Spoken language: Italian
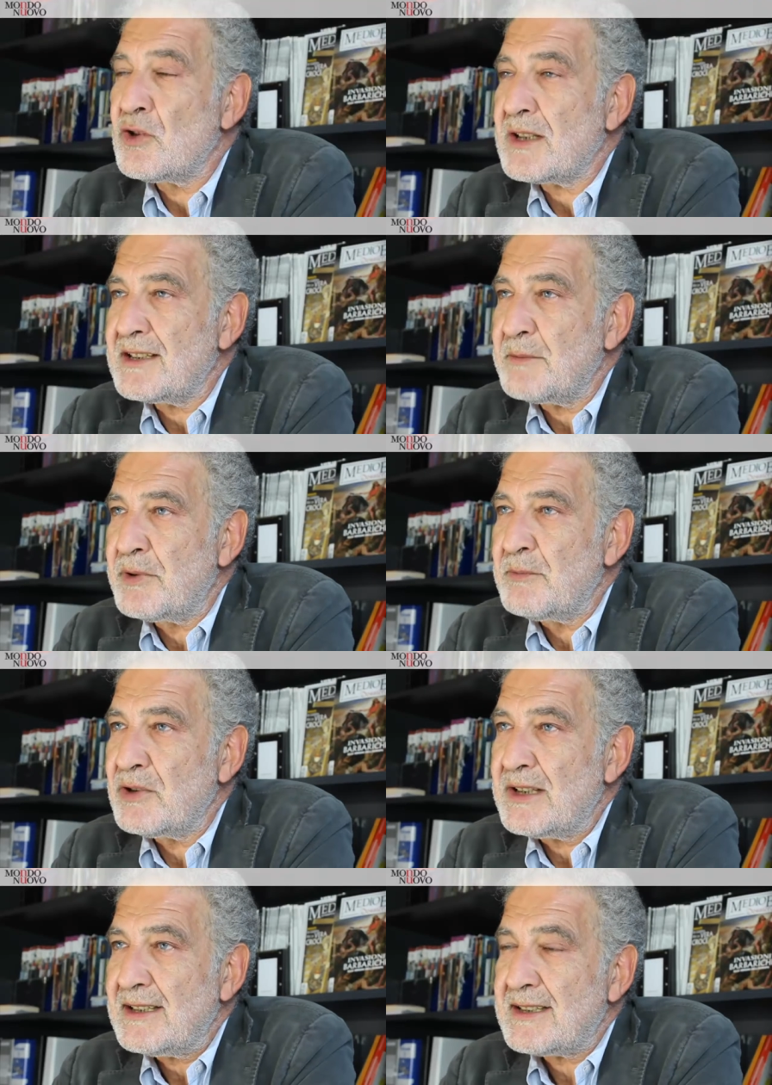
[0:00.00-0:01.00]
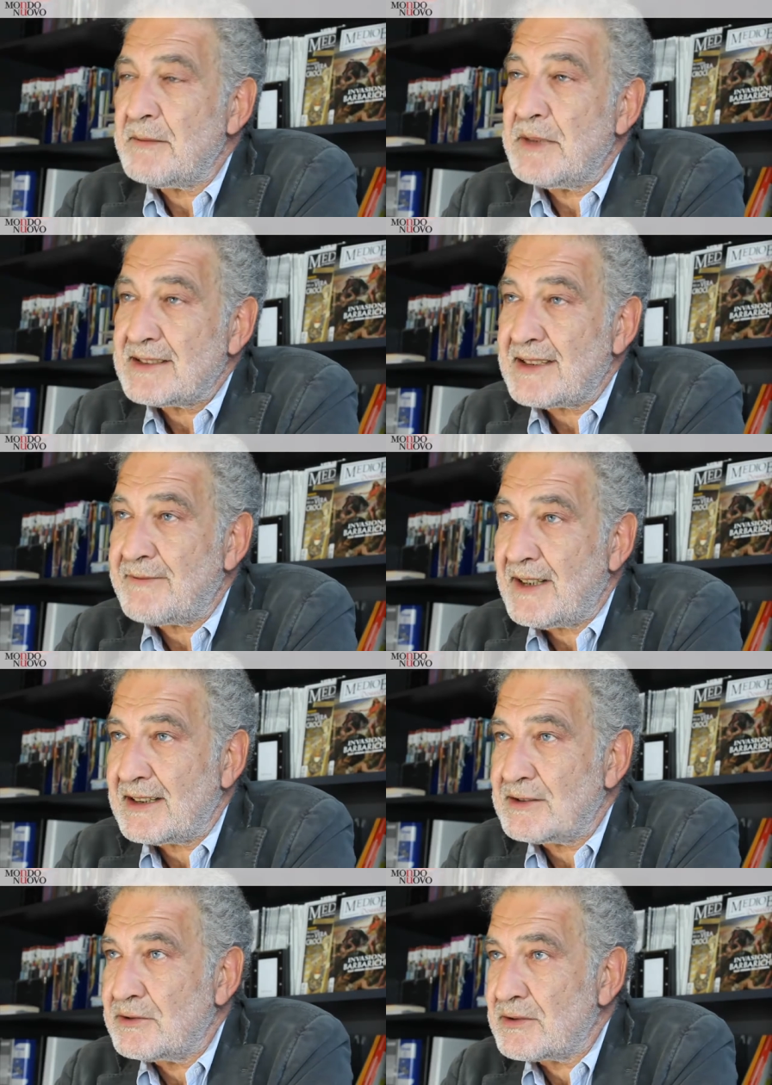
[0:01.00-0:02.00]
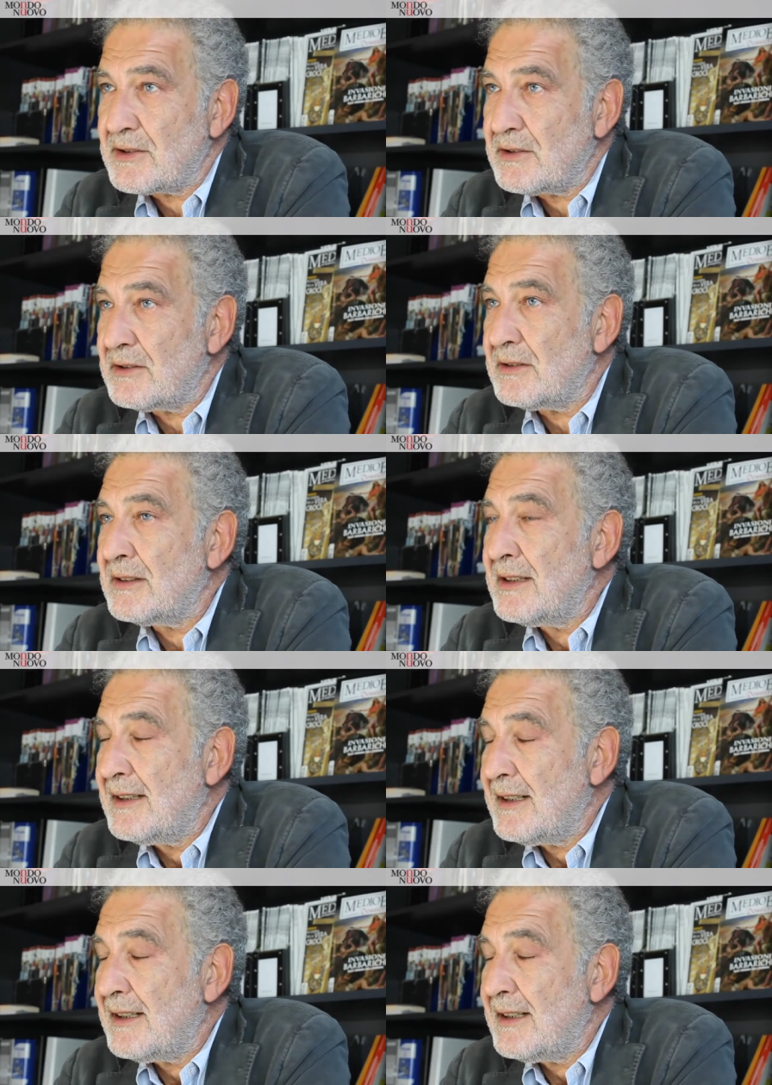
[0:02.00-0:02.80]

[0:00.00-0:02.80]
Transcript: muore di polmonite mentre fa ritorno